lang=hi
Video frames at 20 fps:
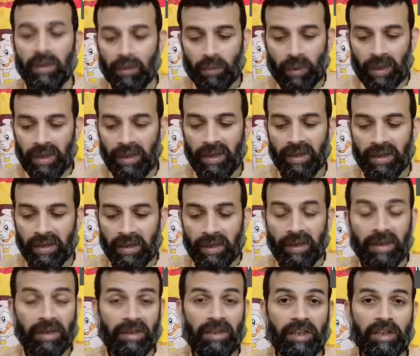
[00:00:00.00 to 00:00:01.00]
तो आइए
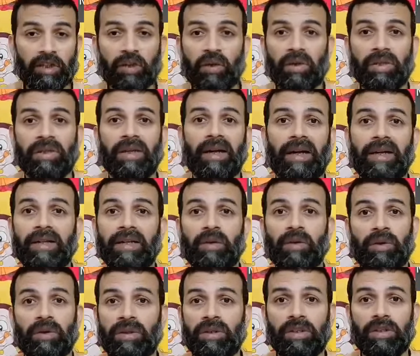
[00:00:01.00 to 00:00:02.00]
दिस और दैट
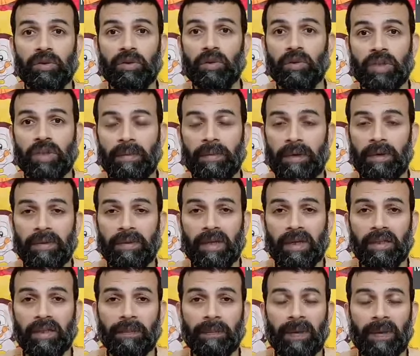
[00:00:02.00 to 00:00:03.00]
और दीज दोस्त के बारे में
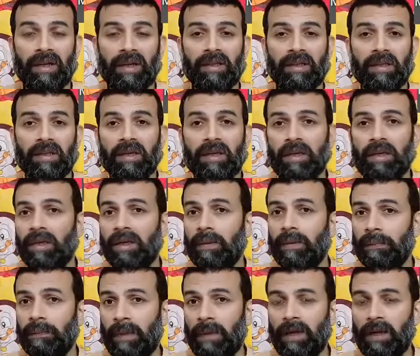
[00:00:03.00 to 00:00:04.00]
जानते हैं पहले
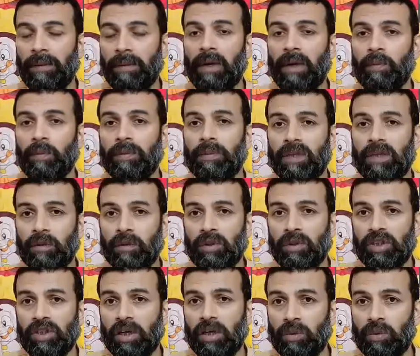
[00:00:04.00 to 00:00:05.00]
पहले मैं आपको बता दूं
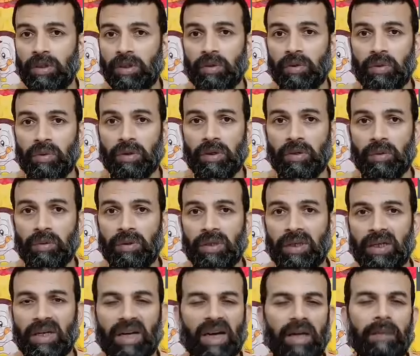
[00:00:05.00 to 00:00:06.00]
इन चारों की ज़रूरत क्यों होती
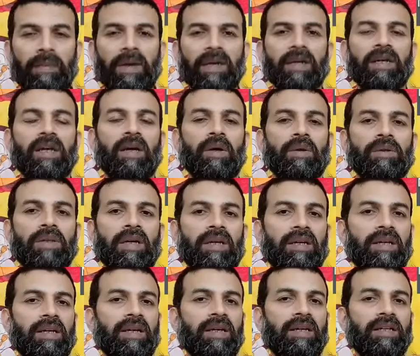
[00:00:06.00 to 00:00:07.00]
है कई बार क्या होता है
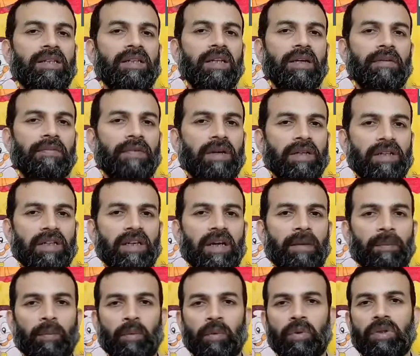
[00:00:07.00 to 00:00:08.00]
लिखते वक्त या
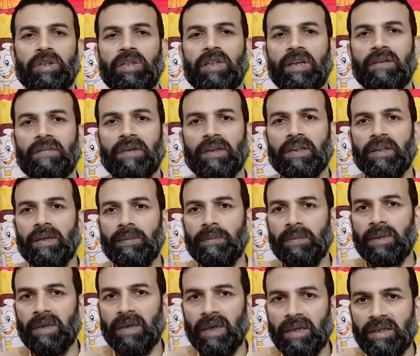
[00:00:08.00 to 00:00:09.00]
बोलते वक्त
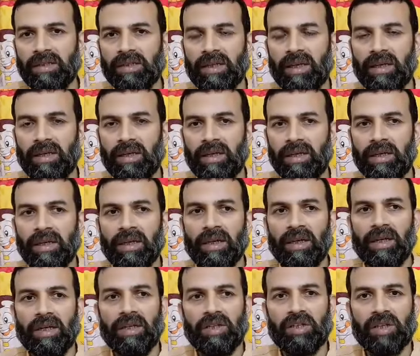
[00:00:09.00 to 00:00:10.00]
हम कई सारे
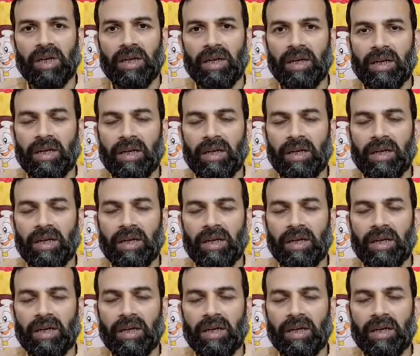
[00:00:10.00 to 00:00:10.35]
इशारा